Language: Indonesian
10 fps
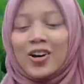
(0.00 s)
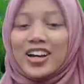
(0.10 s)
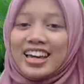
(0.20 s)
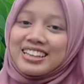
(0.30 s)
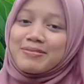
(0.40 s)

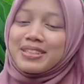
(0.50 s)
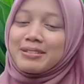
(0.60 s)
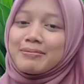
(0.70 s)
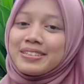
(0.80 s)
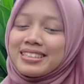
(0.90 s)
Oke
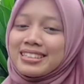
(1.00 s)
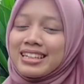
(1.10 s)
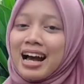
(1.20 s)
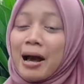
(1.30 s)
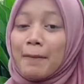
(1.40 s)

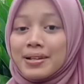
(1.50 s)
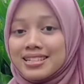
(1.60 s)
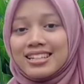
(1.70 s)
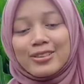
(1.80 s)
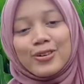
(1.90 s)
teman-teman,
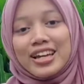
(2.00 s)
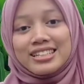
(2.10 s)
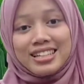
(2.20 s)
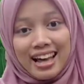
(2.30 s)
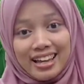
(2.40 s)
apa sih itu
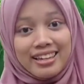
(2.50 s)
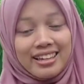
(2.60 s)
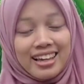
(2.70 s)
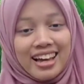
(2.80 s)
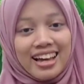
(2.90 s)

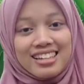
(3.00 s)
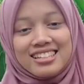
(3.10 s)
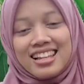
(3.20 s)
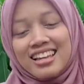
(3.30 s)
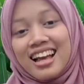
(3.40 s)
esai?
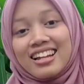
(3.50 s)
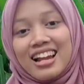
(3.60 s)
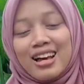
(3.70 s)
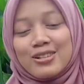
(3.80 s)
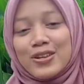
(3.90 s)
Esai
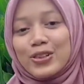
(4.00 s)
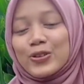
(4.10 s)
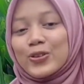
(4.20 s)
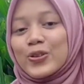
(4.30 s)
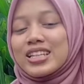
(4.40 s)
adalah
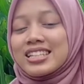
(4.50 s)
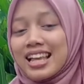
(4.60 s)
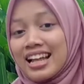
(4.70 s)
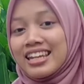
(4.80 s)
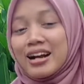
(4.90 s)
suatu
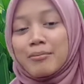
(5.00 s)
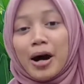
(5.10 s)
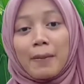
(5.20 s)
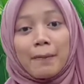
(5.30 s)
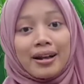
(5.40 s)
tulisan yang
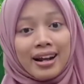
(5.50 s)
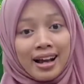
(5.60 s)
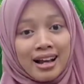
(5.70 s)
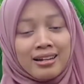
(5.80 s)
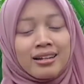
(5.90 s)

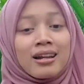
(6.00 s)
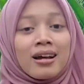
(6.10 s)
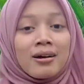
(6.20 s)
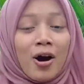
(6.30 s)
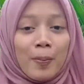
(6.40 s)
menggambarkan
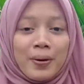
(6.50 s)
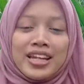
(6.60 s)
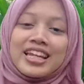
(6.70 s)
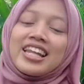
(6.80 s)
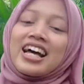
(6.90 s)

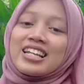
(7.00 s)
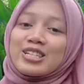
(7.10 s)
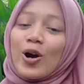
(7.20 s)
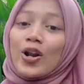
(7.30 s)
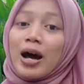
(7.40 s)
opini dari
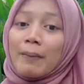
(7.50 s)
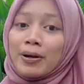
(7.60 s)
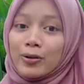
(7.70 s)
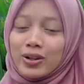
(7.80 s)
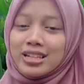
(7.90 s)
seorang
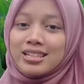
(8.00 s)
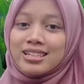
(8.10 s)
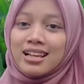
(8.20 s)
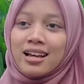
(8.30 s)
penulis.